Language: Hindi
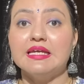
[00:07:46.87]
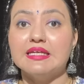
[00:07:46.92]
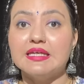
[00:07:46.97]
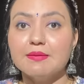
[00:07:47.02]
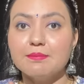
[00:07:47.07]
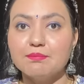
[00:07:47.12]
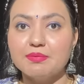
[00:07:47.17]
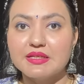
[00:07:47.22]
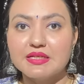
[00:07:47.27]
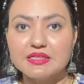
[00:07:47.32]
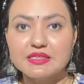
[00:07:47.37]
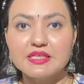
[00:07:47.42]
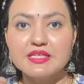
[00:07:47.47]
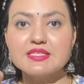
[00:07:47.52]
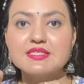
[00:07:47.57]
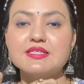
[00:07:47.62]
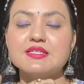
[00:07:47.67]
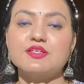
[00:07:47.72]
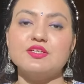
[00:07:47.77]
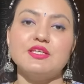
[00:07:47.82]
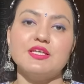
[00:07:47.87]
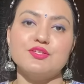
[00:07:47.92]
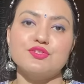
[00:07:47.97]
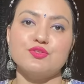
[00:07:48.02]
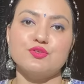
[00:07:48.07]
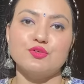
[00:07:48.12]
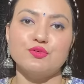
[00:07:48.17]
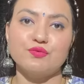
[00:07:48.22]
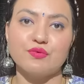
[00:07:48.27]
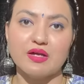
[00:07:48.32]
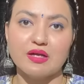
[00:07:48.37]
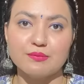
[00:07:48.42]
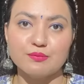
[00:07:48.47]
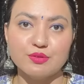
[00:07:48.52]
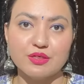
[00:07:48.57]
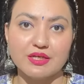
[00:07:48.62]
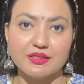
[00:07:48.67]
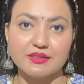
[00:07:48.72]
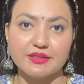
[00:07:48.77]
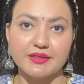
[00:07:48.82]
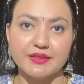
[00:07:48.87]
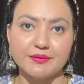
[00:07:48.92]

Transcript: ये ब्लड के सर्कुलेशन को वहाँ बुलाता